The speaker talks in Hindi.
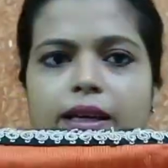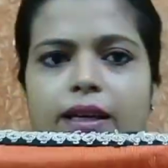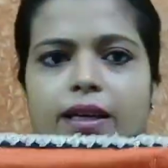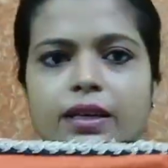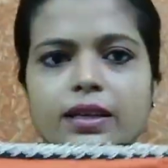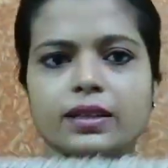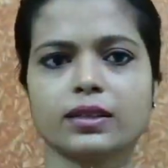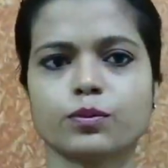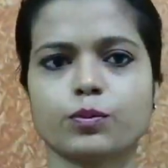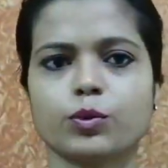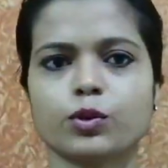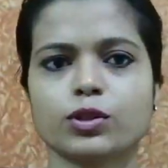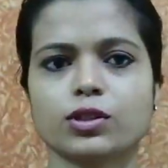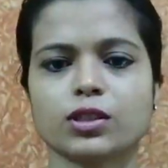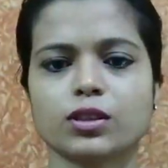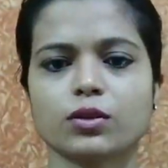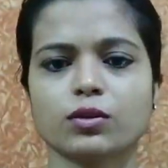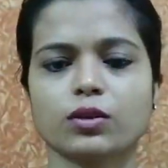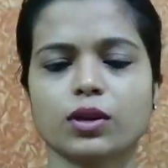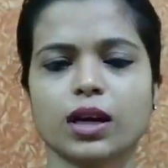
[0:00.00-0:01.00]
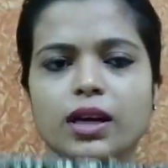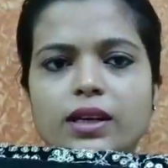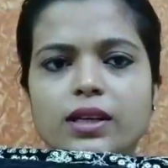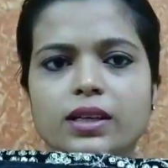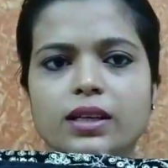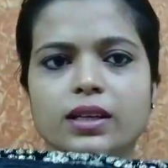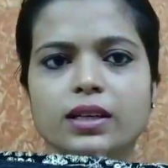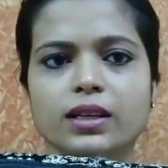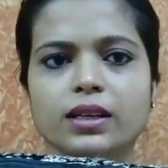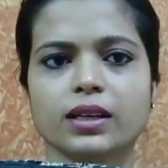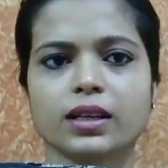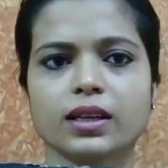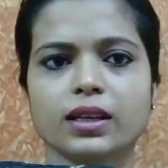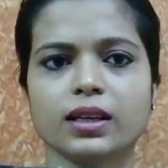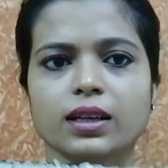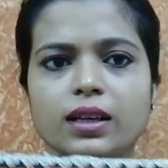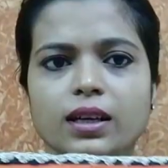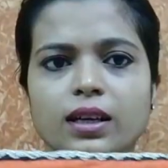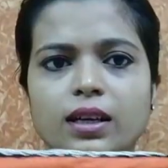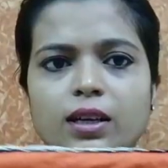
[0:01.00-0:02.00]
एक इस पोर्शन को हाइड करने के
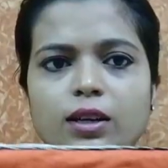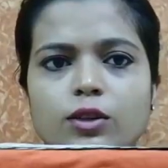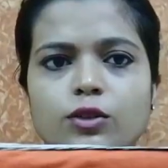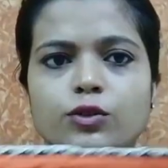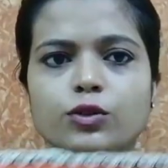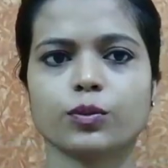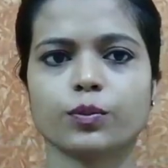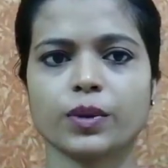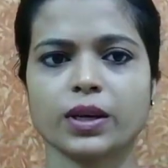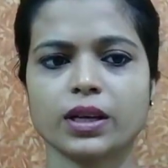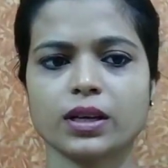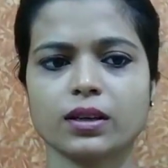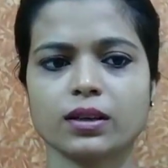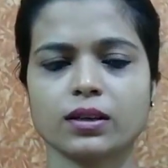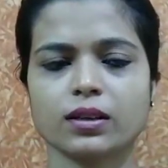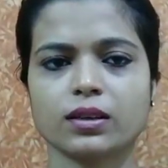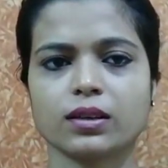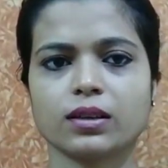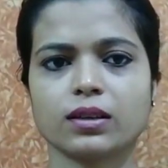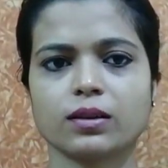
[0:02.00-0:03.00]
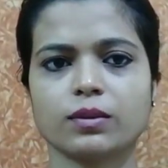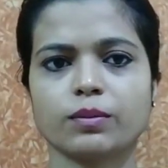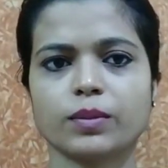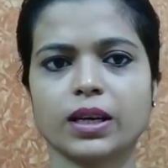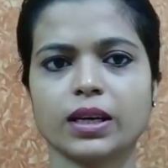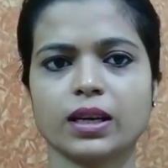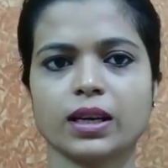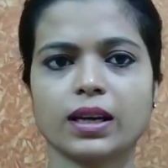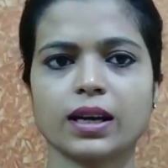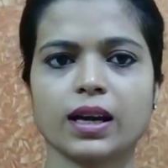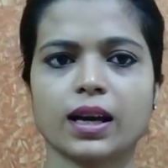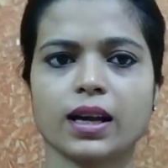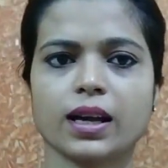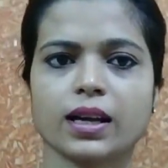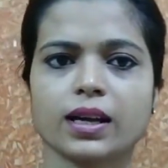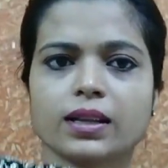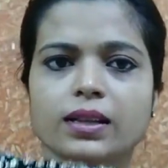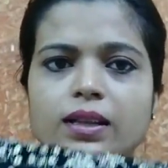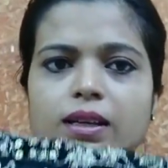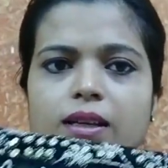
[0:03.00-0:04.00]
लिए जो मेन मैंने
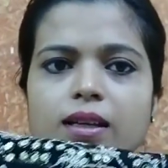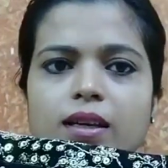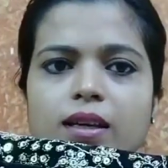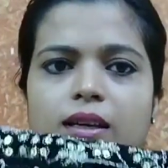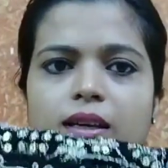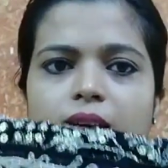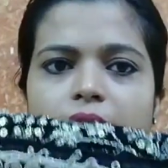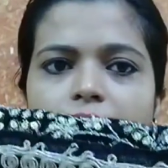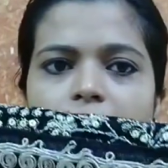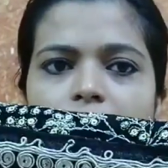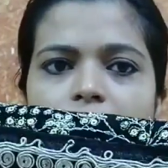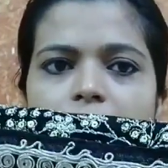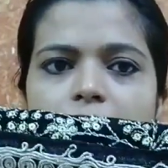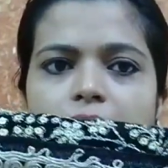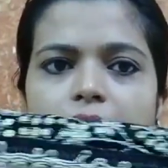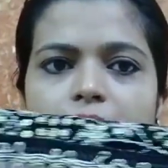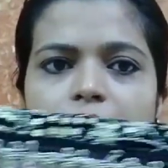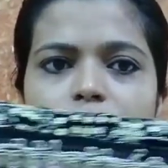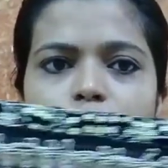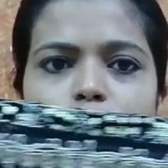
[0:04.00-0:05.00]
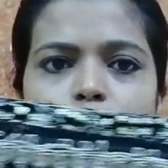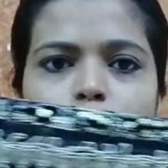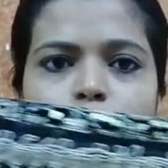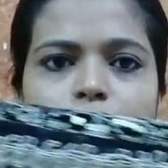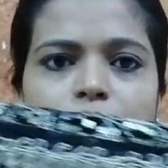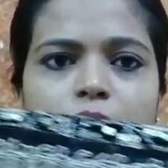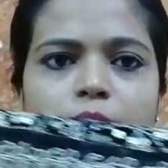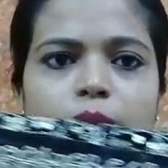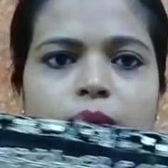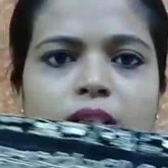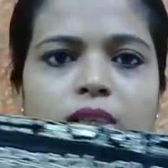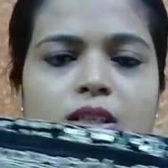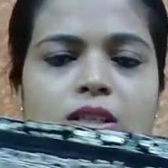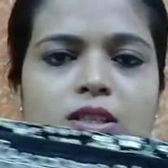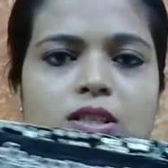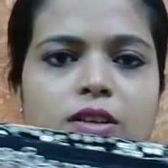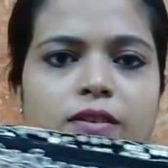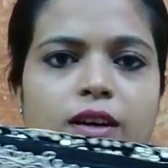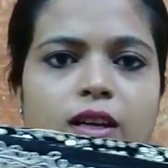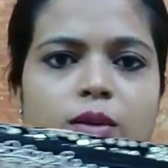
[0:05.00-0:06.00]
लगाया है देखिए एक इस पोर्शन में
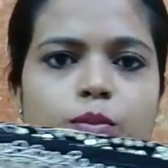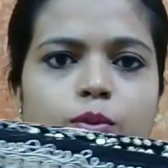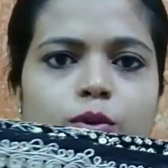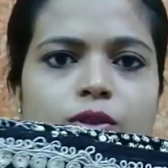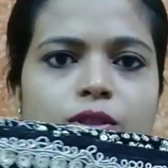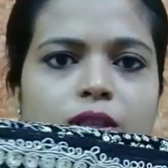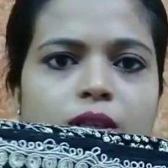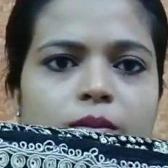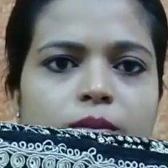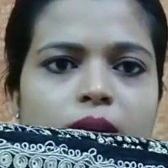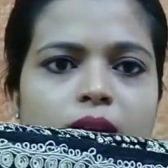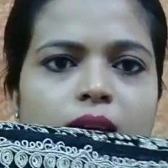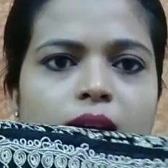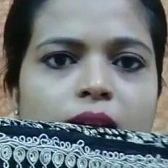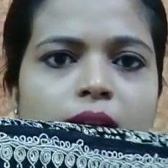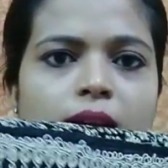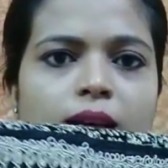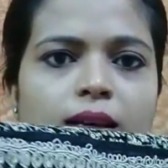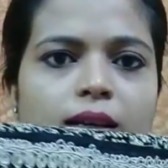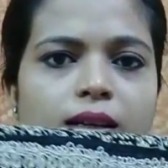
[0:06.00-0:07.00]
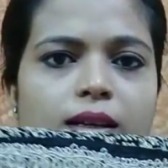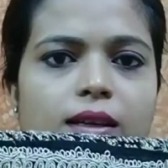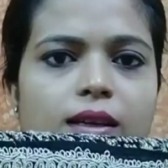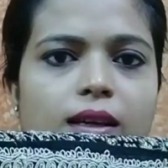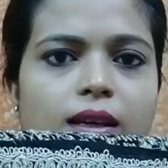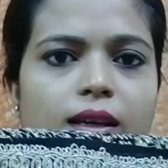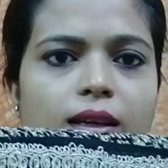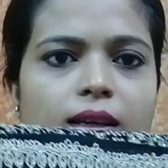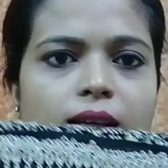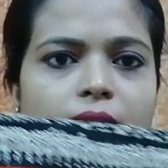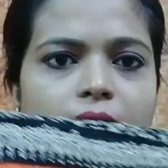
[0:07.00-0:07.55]
नीचे वाले पोर्शन में ठीक है